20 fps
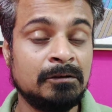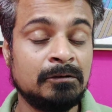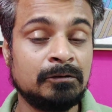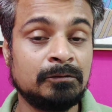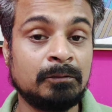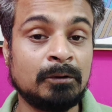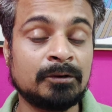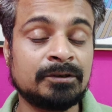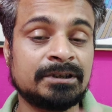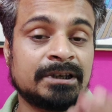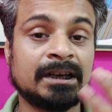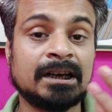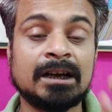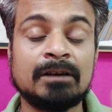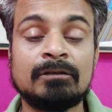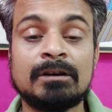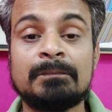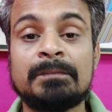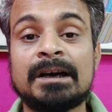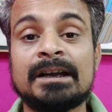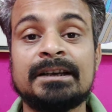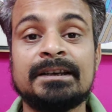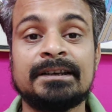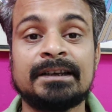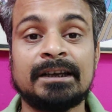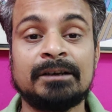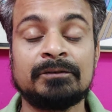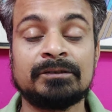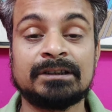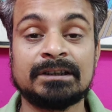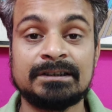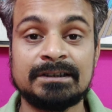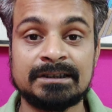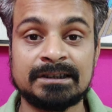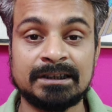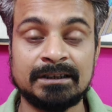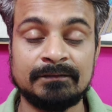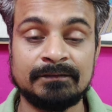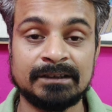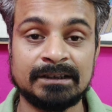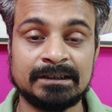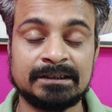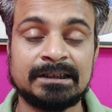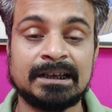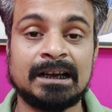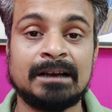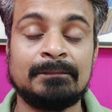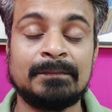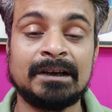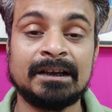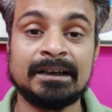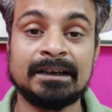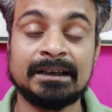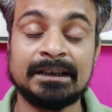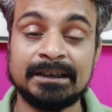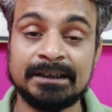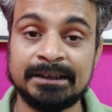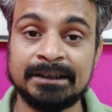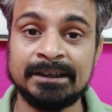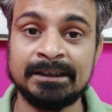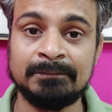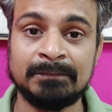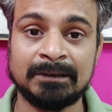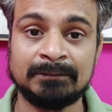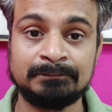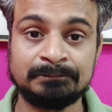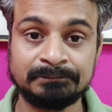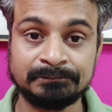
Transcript: वो छना हुआ पानी नहीं होता जिसकी वजह से हमारे किडनी में